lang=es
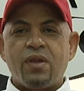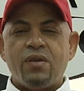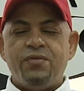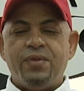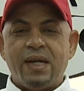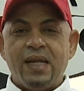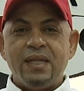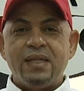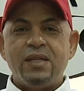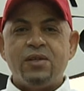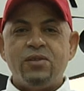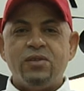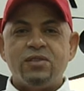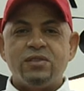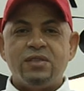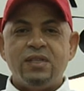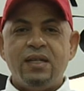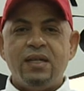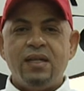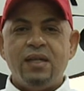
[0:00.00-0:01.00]
fanáticos
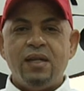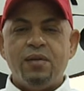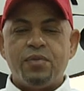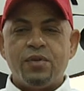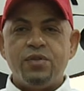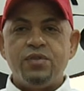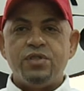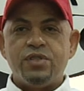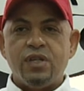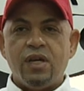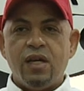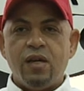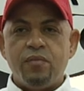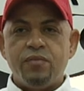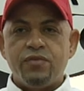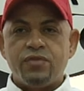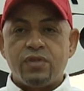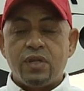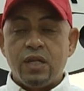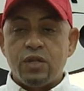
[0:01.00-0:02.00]
de LeBron
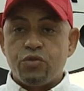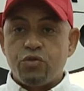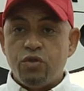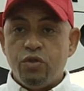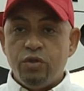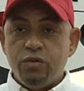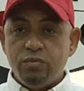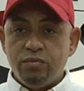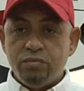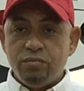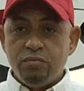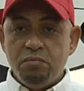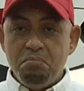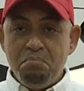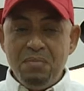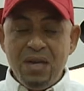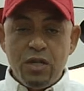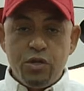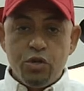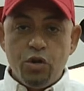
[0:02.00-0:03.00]
James, que son
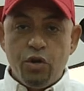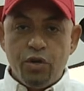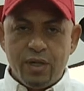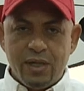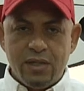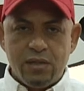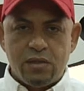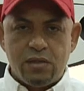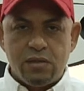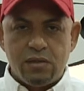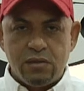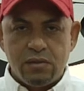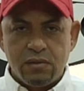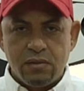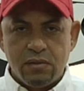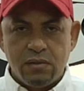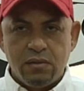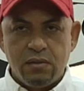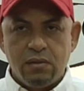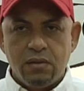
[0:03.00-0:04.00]
millones,
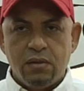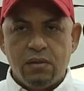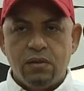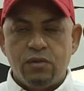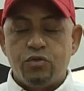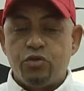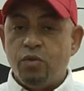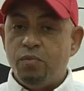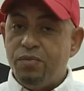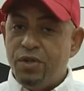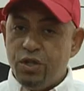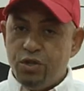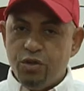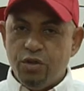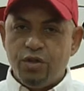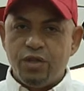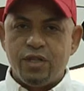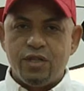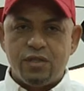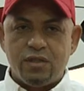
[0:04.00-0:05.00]
son
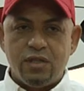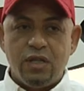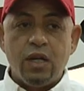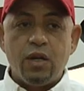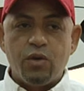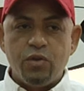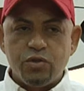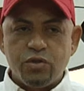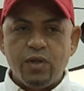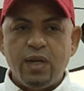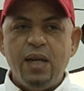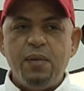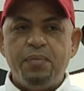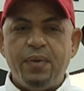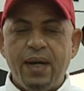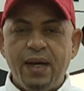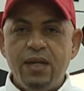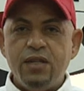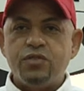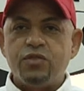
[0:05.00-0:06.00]
millones, incluso en el
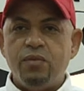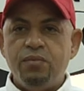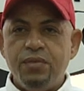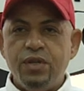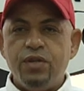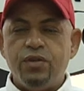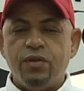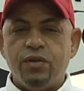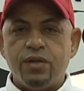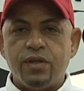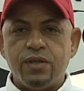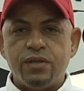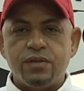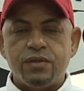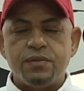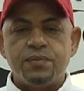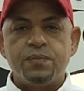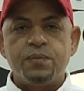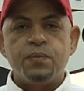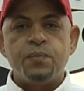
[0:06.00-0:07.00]
país son
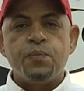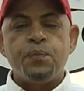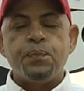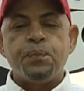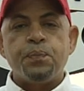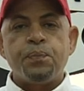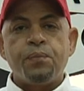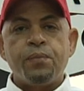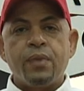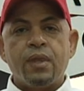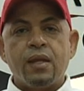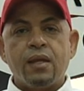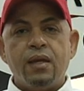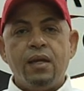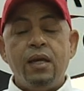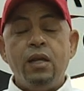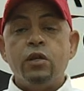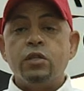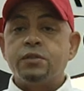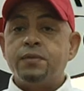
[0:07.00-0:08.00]
millones,
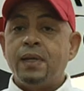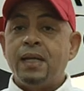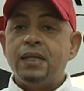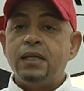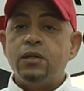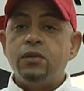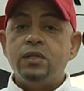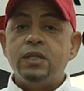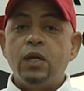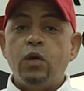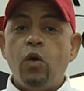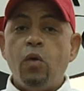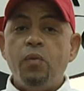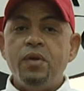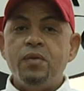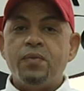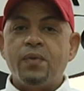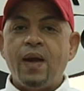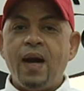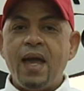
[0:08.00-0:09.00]
y los fanáticos de Kobe
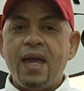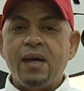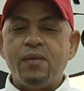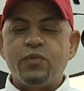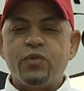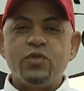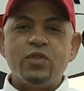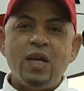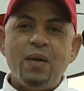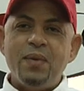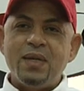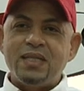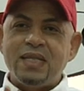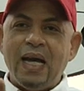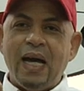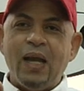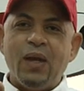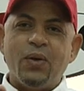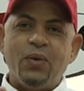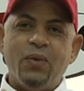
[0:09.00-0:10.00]
Bryant, tú sabes
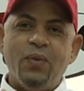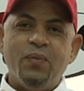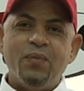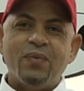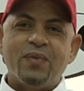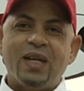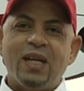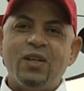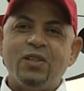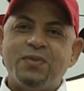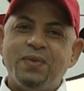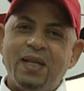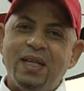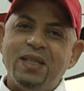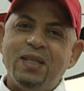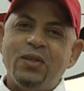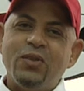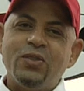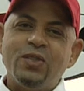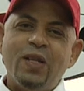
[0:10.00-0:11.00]
algo, que los
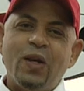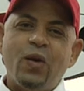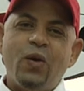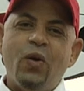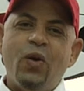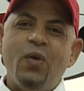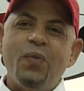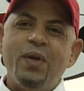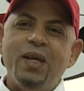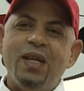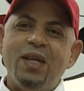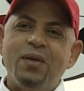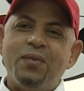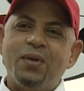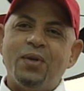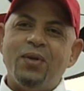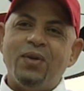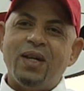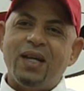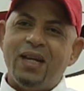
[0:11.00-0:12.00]
fanáticos de Kobe y
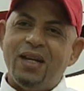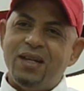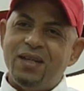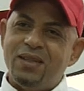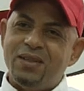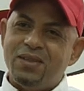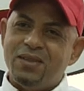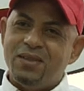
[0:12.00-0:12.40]
LeBron eran